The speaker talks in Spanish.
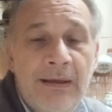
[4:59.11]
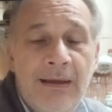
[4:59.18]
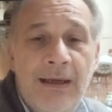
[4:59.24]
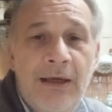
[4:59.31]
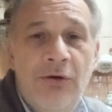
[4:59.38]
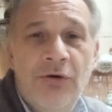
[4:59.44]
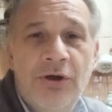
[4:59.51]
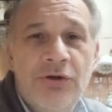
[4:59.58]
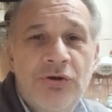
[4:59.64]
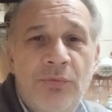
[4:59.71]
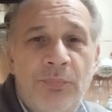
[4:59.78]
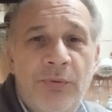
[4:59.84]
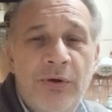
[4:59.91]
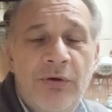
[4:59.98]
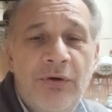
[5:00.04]
es lo que
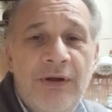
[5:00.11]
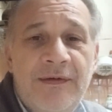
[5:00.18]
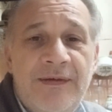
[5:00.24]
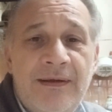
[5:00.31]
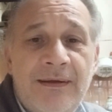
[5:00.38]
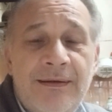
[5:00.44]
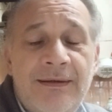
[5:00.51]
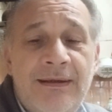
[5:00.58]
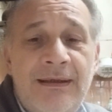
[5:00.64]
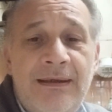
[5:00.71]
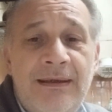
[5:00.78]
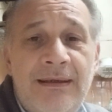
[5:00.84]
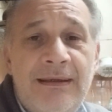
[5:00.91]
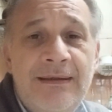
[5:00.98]
yo puedo decir. Y